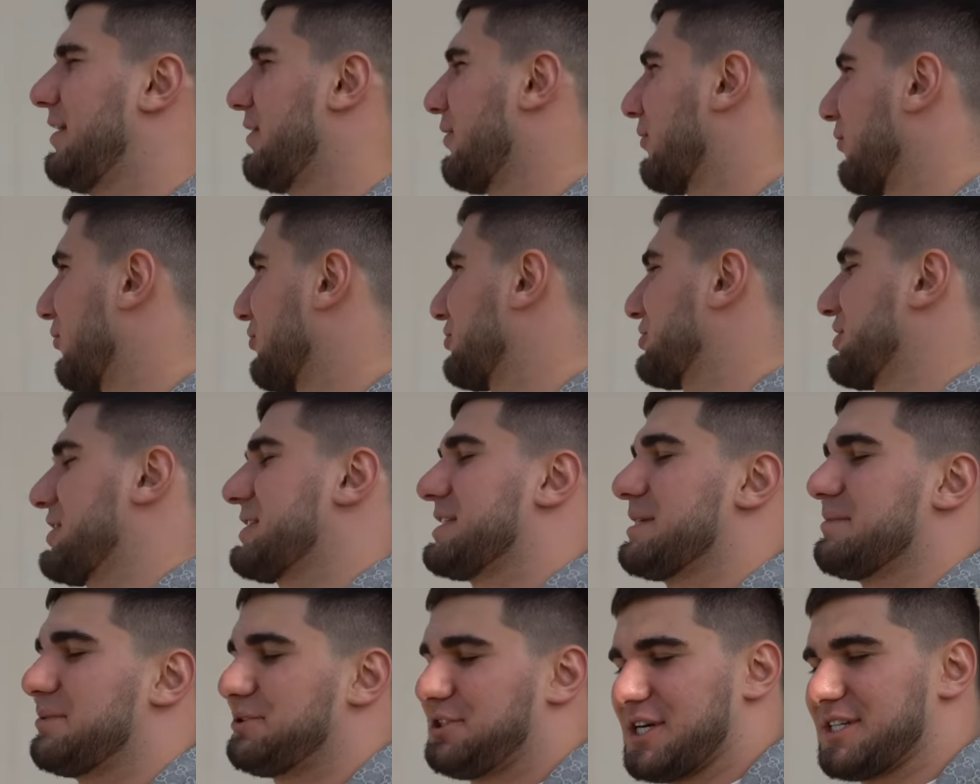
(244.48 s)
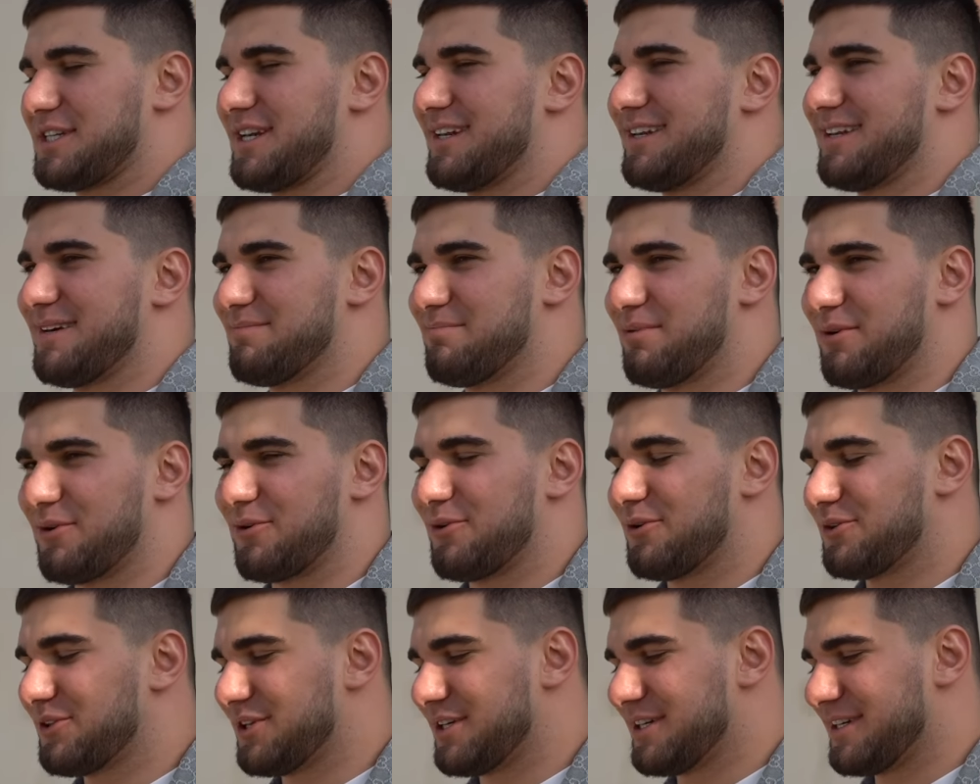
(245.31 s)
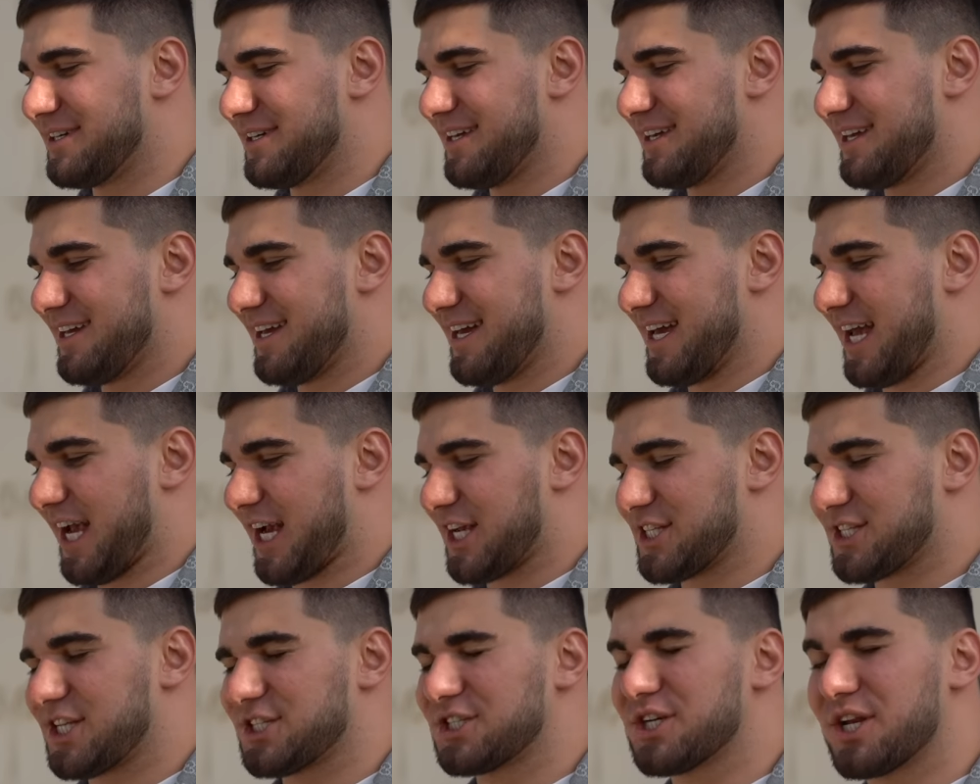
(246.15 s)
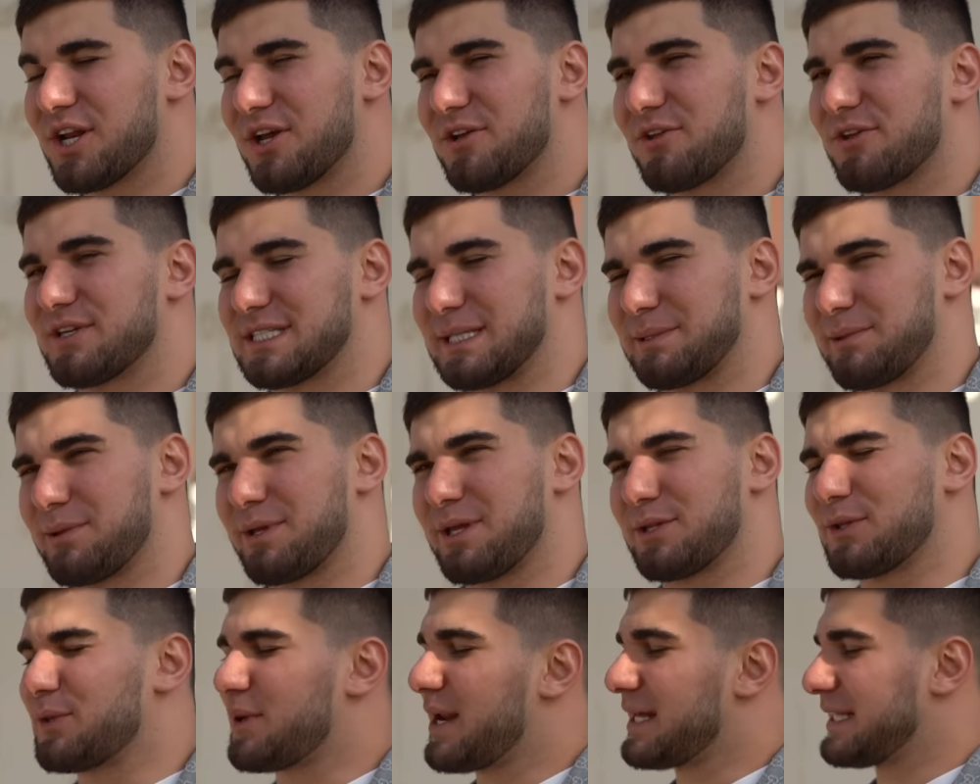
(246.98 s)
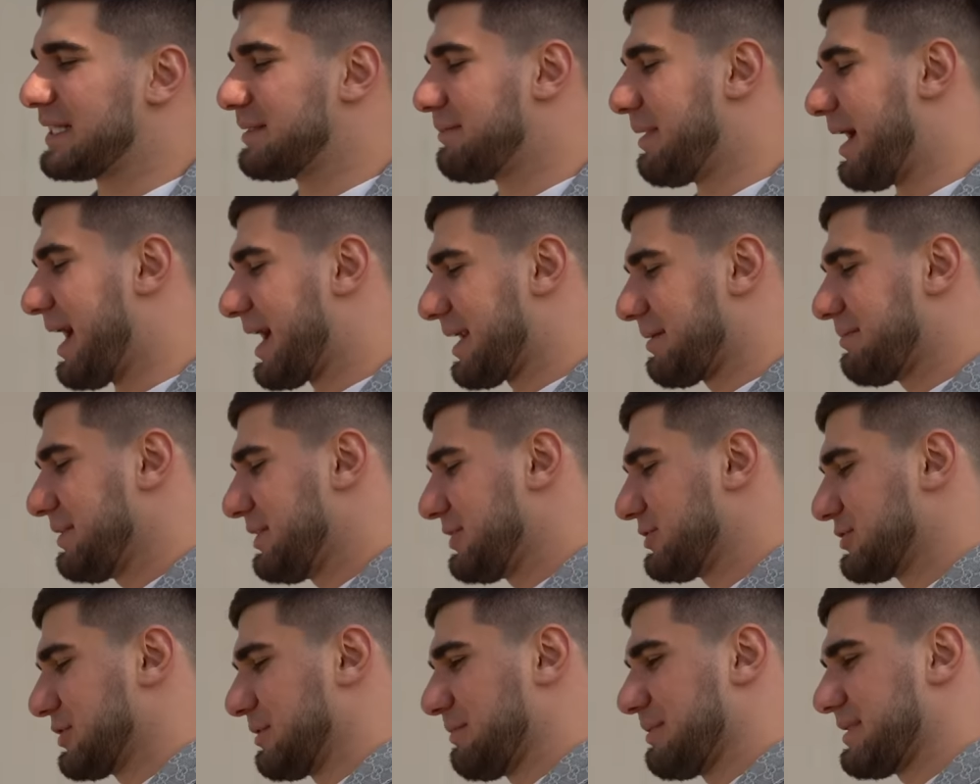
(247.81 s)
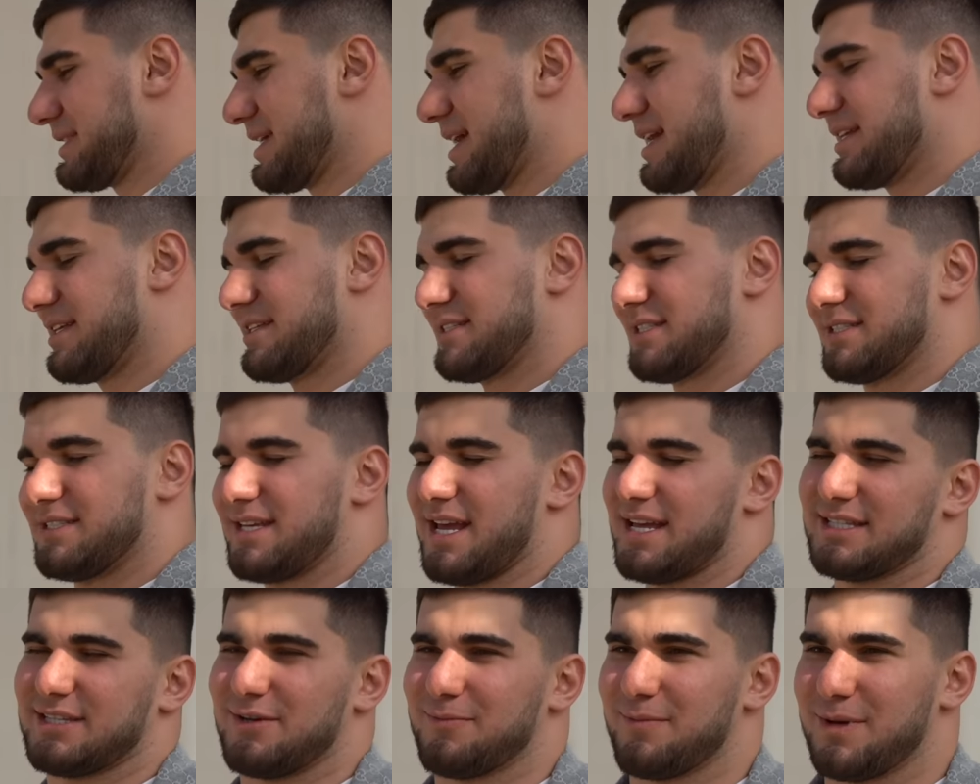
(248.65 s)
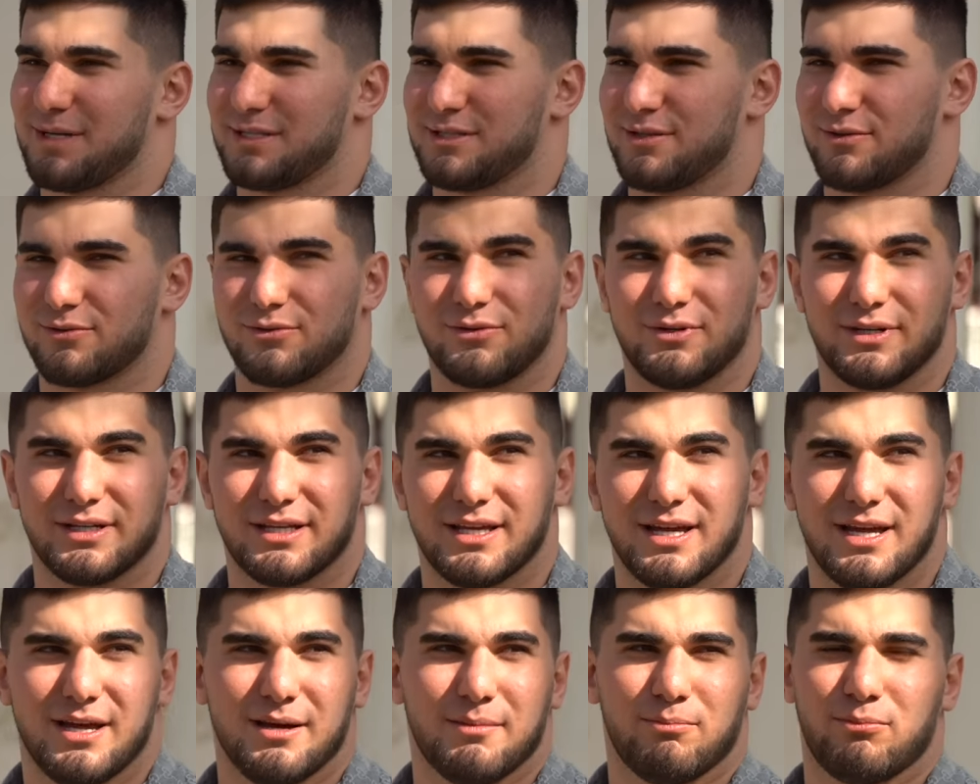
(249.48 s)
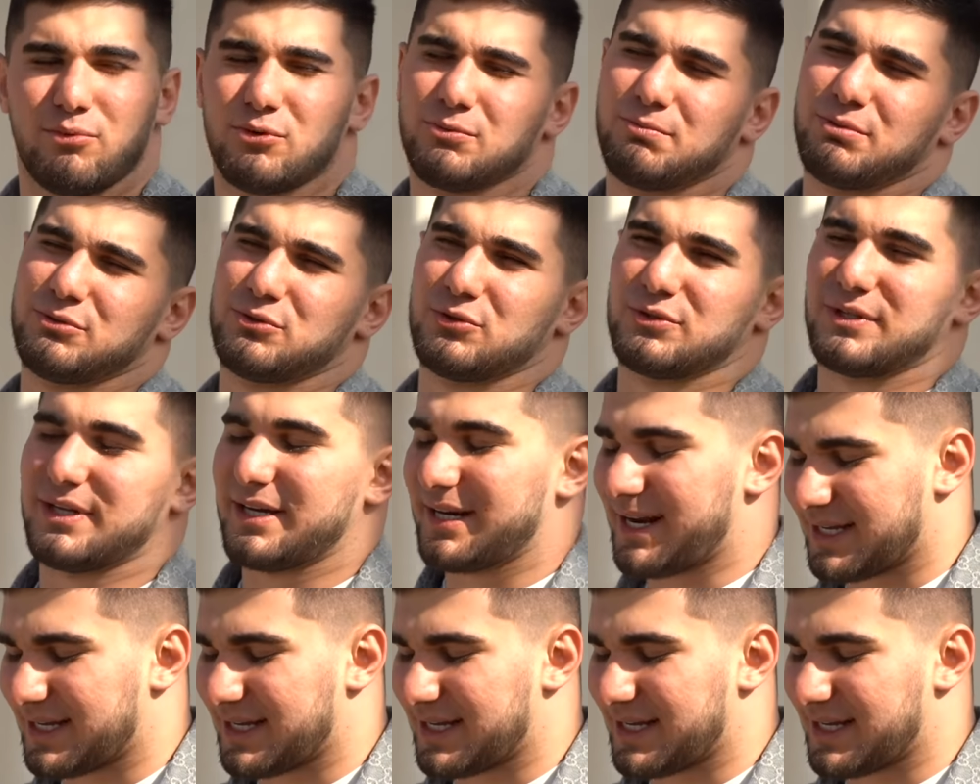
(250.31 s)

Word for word: Хорошая, замечательная погода. А, к сожалению, со мной нет рядом Арби, чтобы, знаете, снять совместный ролик. Будь бы тут